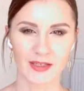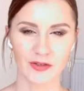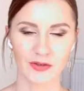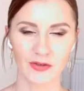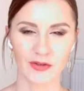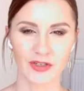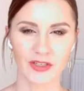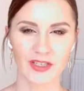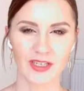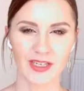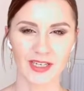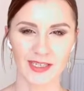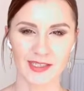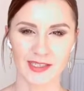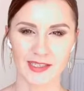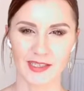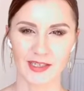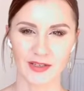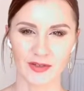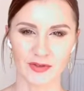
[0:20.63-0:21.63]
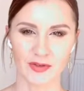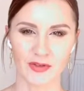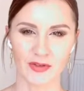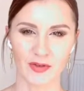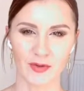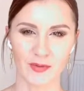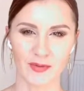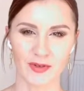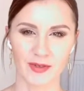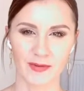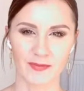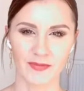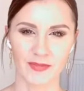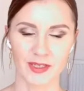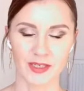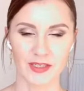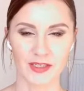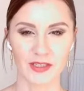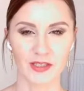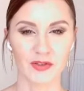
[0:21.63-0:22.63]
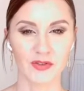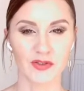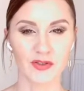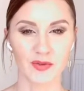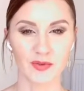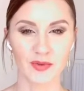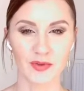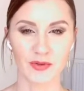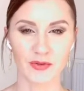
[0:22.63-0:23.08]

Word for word: dotyczy każdej osoby, każdej osoby,